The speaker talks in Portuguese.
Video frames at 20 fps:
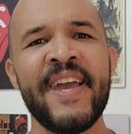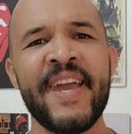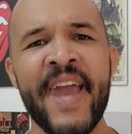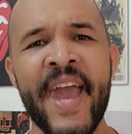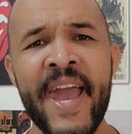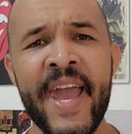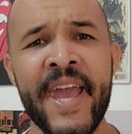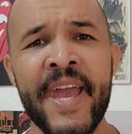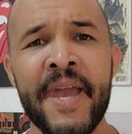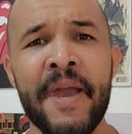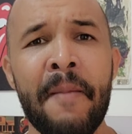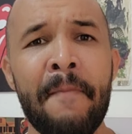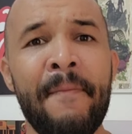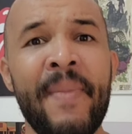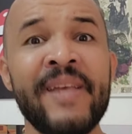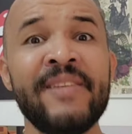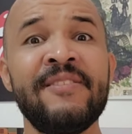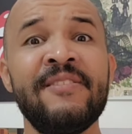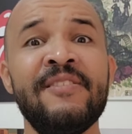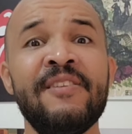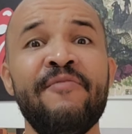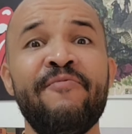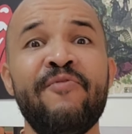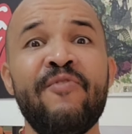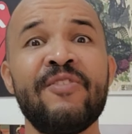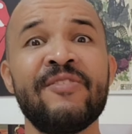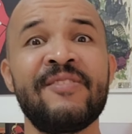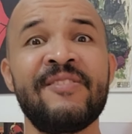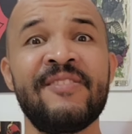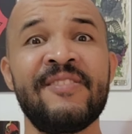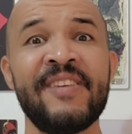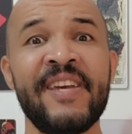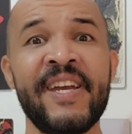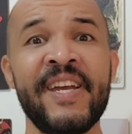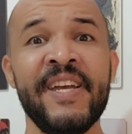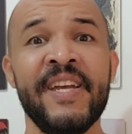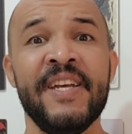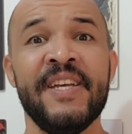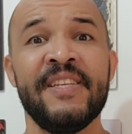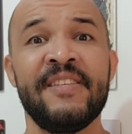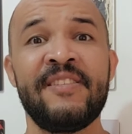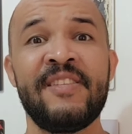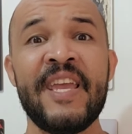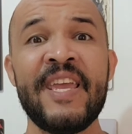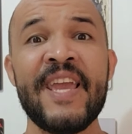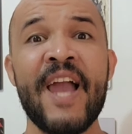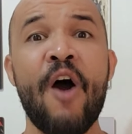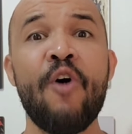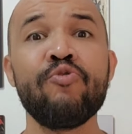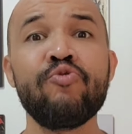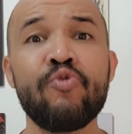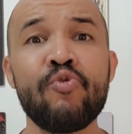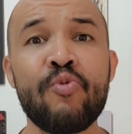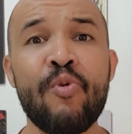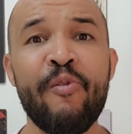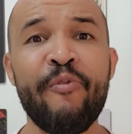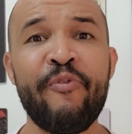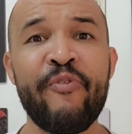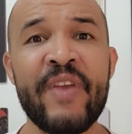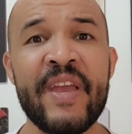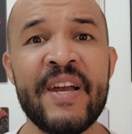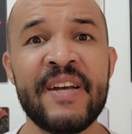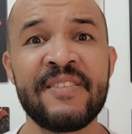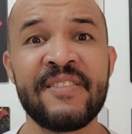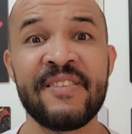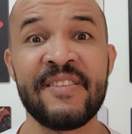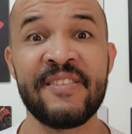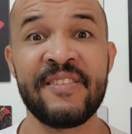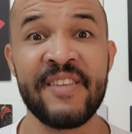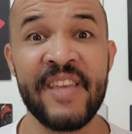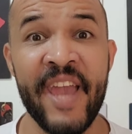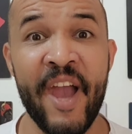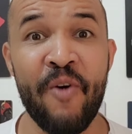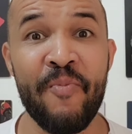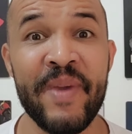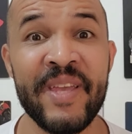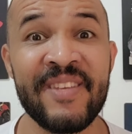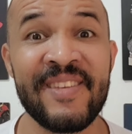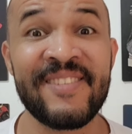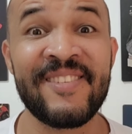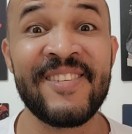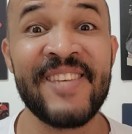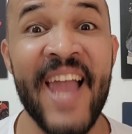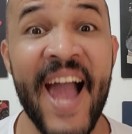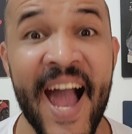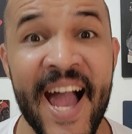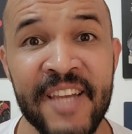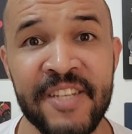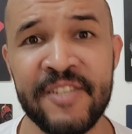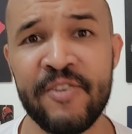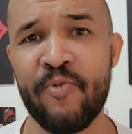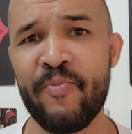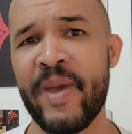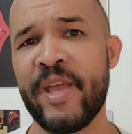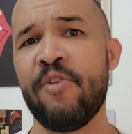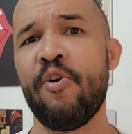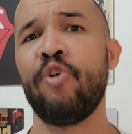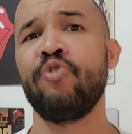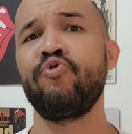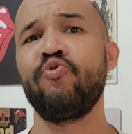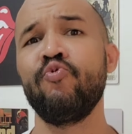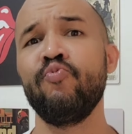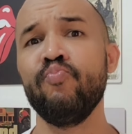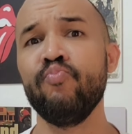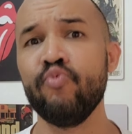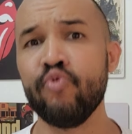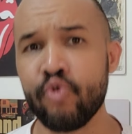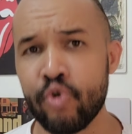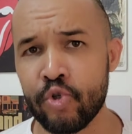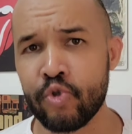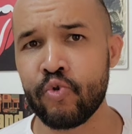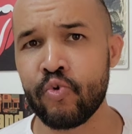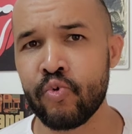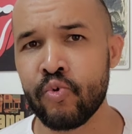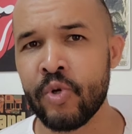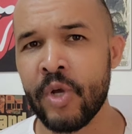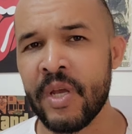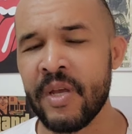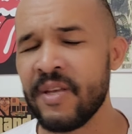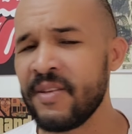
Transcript: É, mas se você tem autoconfiança e realmente se acha o melhor do mundo,